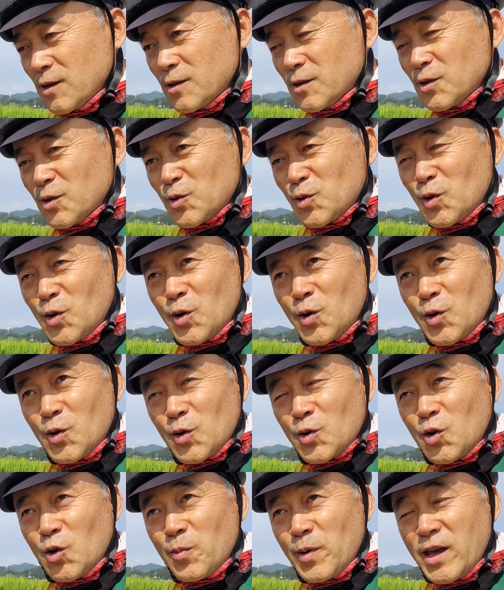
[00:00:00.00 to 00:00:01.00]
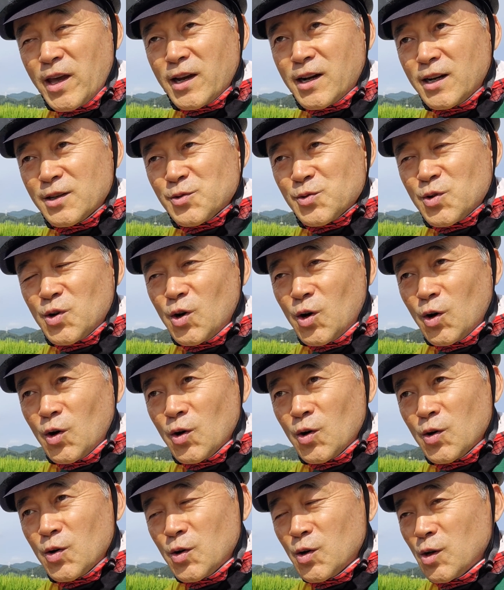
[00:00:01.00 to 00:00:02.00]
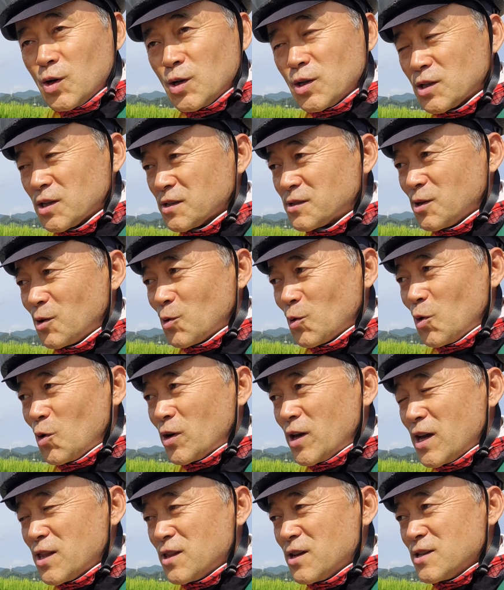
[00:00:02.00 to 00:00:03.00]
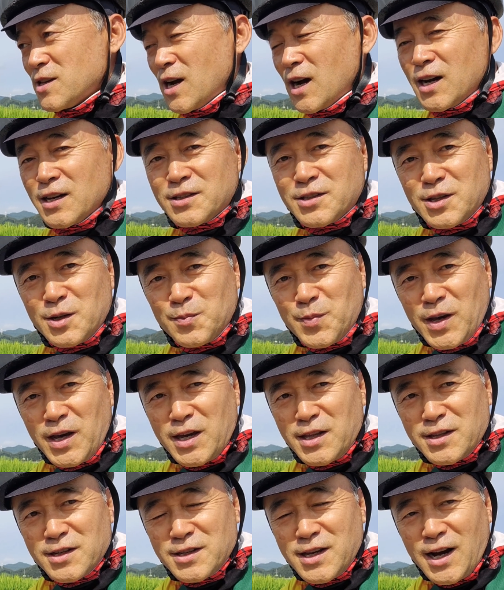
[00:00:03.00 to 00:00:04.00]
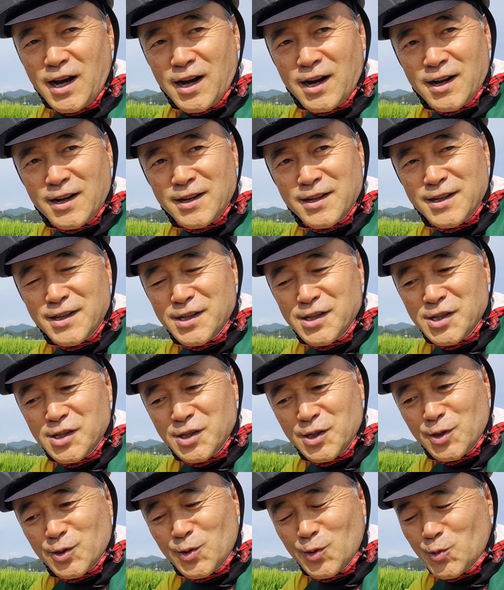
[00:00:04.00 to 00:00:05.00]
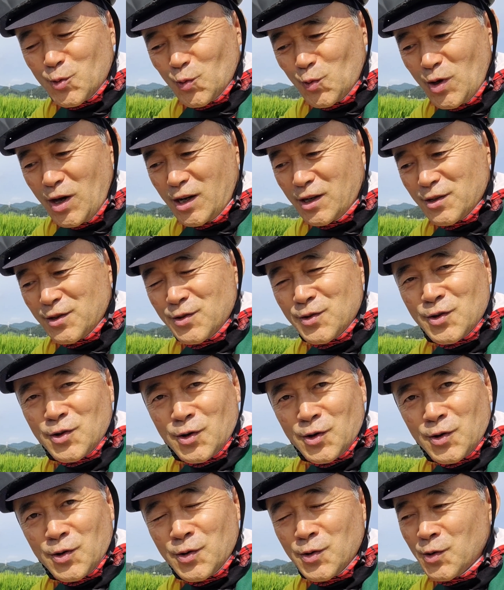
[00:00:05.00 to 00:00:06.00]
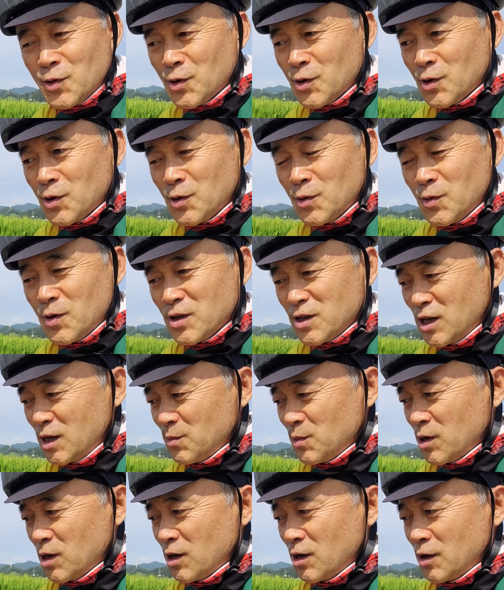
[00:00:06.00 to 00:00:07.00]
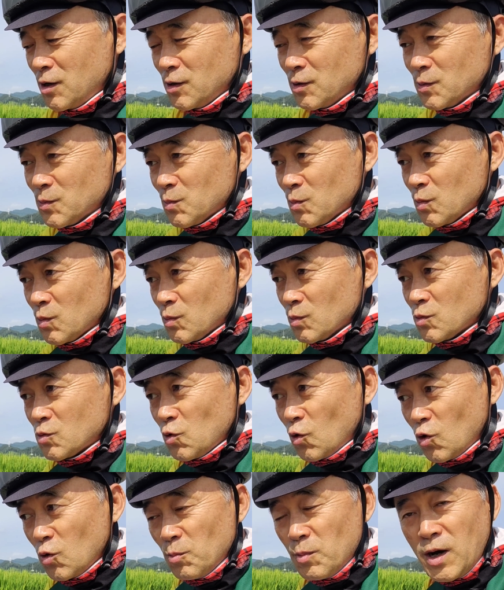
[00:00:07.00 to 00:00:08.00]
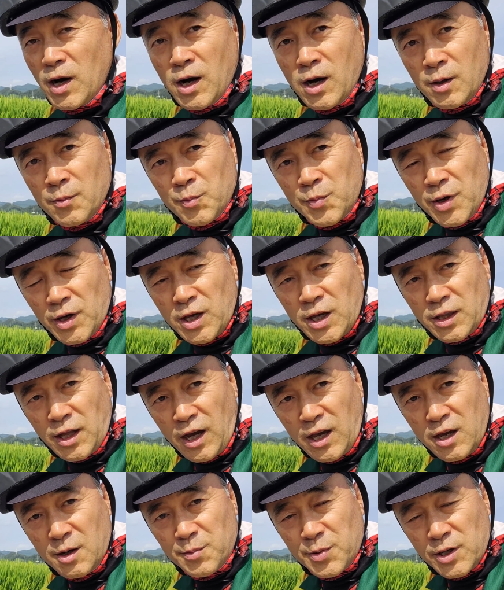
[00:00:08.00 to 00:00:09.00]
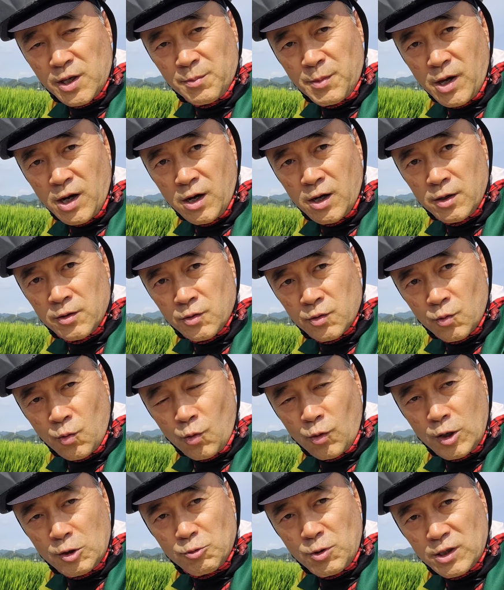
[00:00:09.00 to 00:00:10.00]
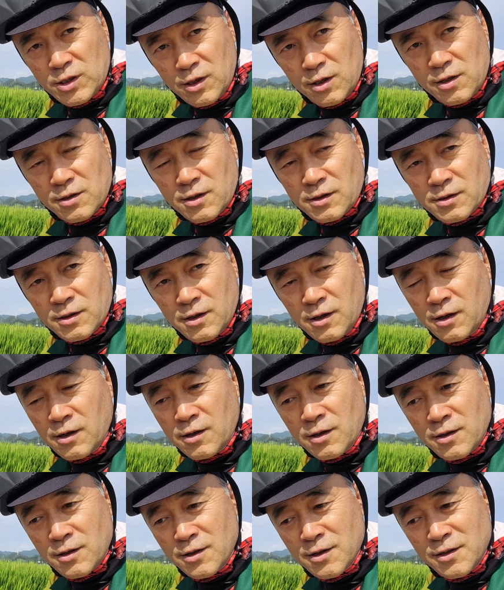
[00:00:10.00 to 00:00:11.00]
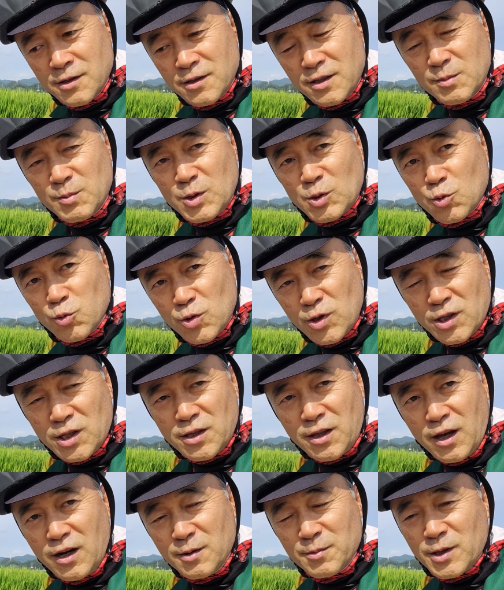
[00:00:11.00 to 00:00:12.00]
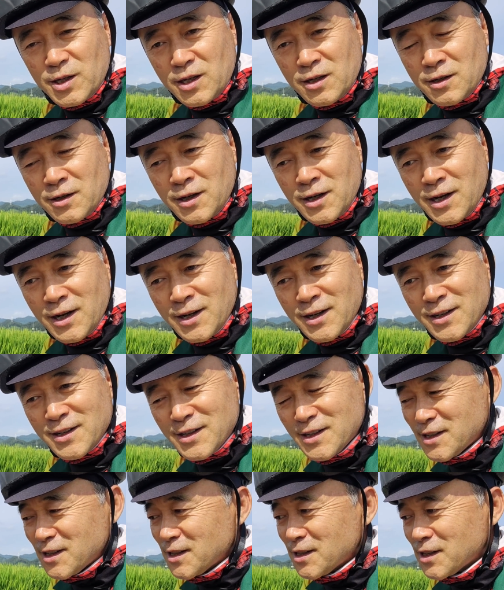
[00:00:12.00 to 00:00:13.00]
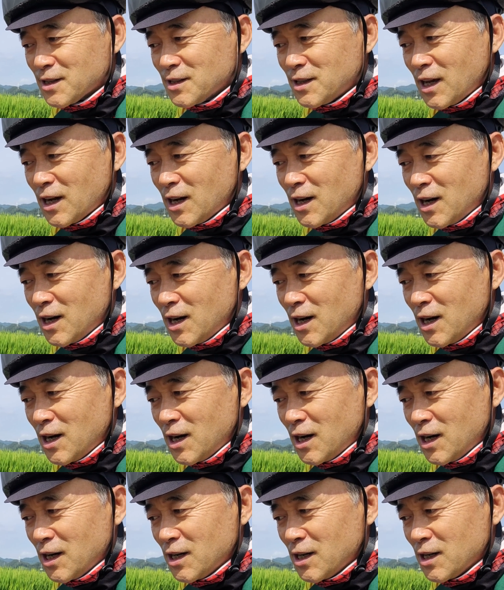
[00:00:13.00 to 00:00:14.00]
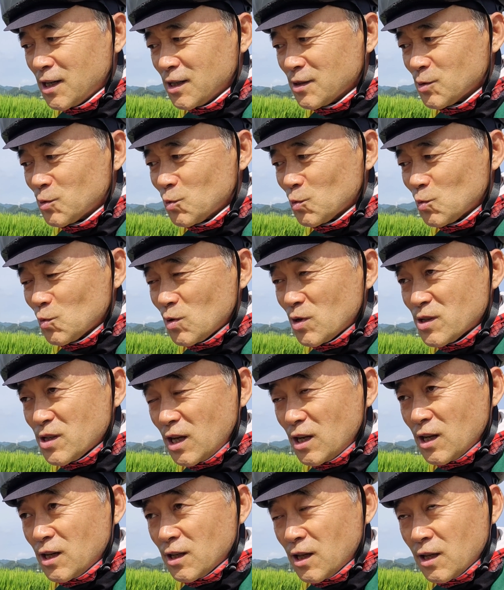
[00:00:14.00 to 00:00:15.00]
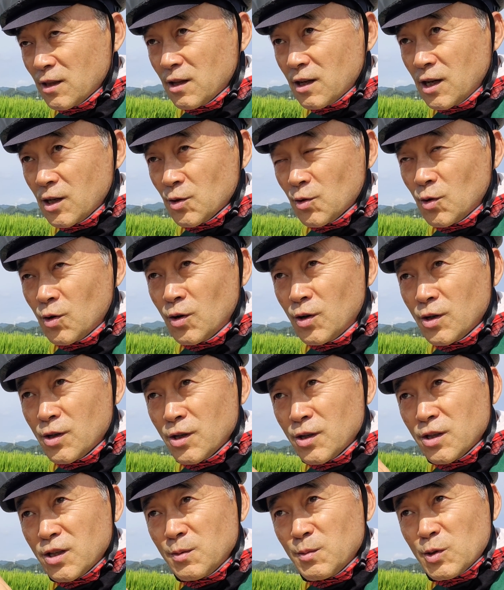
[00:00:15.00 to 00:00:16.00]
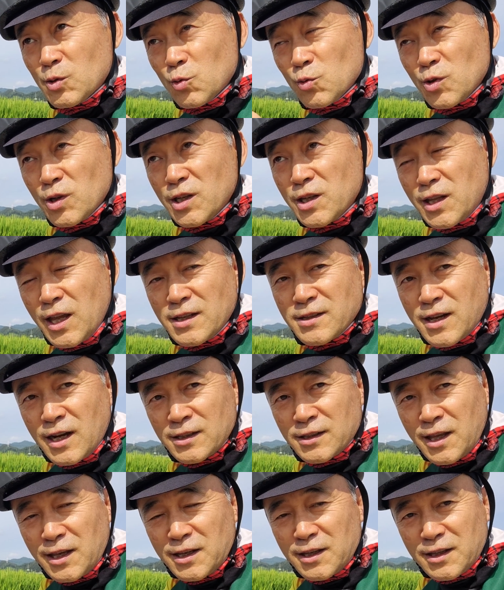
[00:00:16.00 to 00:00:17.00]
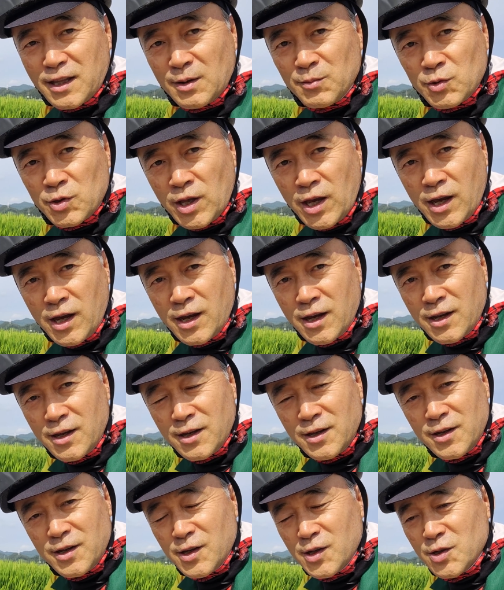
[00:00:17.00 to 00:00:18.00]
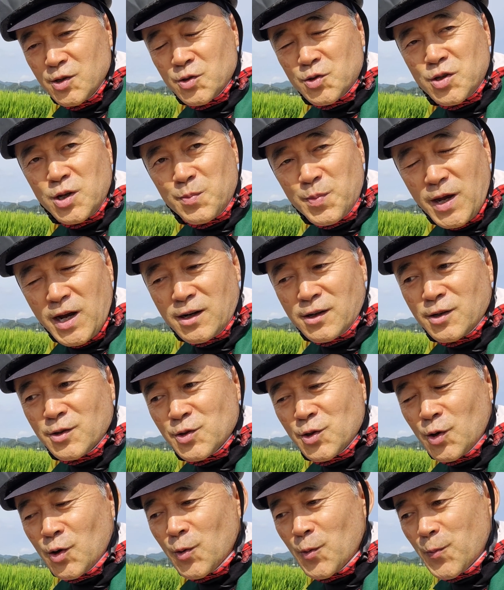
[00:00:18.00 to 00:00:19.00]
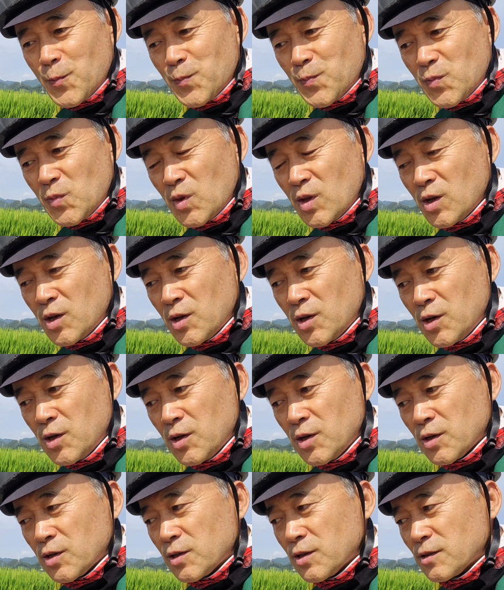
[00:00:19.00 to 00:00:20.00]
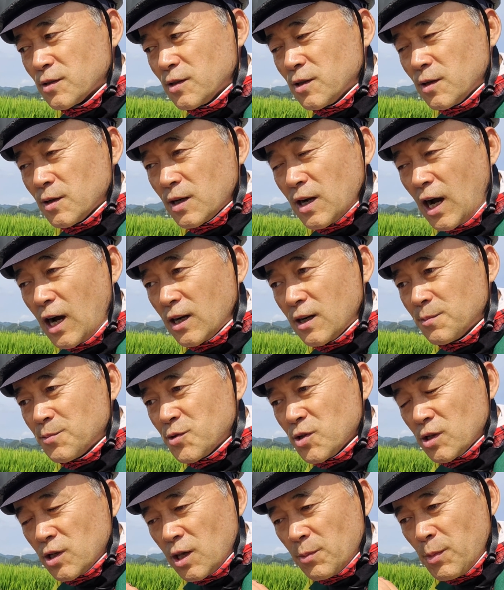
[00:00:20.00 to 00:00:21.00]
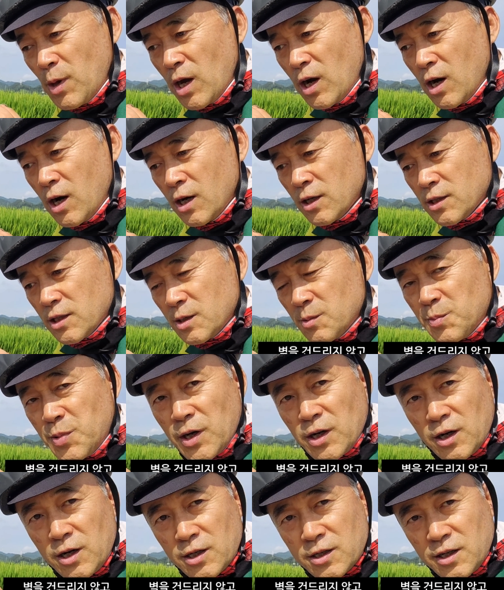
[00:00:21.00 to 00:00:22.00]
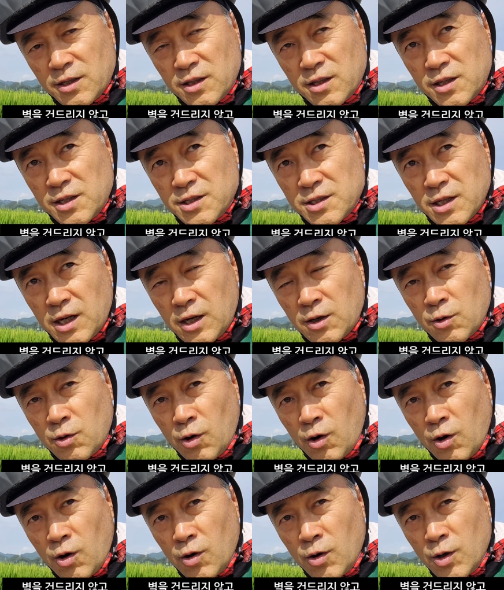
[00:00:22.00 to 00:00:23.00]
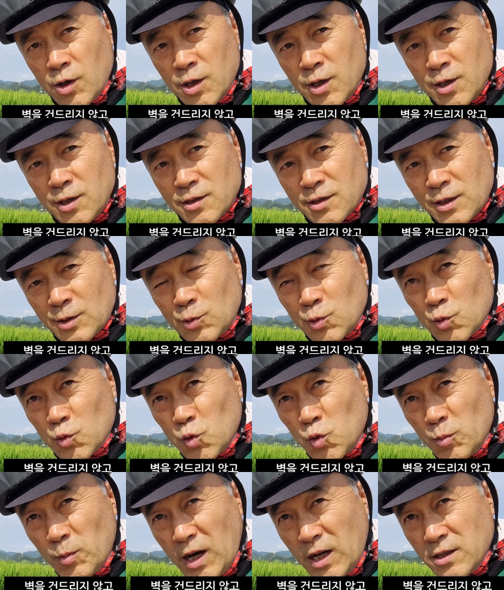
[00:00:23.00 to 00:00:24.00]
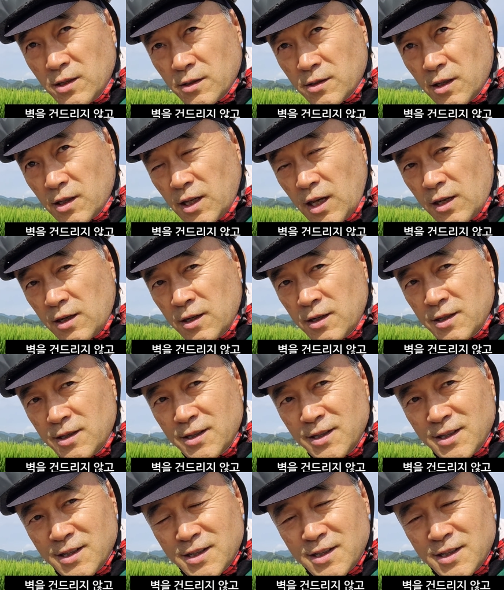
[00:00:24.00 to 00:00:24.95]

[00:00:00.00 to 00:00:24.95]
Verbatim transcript: 그리고 또 교배해 가지고 성공했느냐 실패했느냐 이것도 중요하거든요 왜냐하면 뭐 조금만 벽에 닿여 버리면 꽃가루가 떨어져서 이미 수정이 되어 버리는 거야 그러니까 내가 수술을 잘라내더라도 이미 수정이 된 상태이기 때문에 실패한 거죠 그래서 가급적이면 이 벽을 건드리지 않고 수술만 6개를